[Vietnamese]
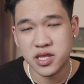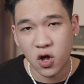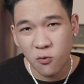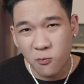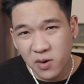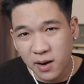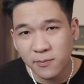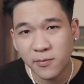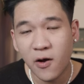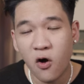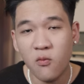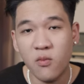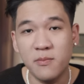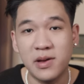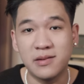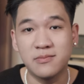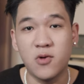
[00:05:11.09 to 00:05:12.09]
65 đô
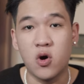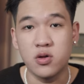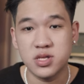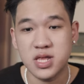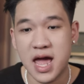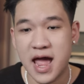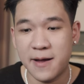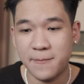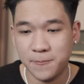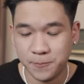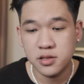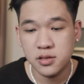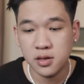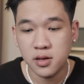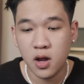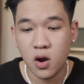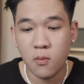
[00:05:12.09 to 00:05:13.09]
mà mình bỏ ra
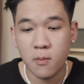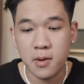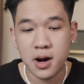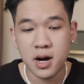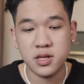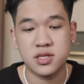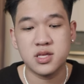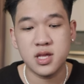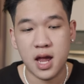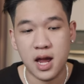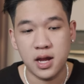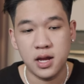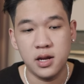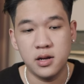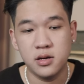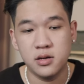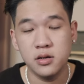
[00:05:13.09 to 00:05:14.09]
thương hiệu Mars
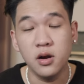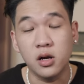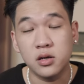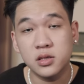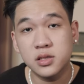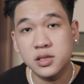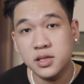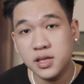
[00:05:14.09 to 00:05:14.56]
này được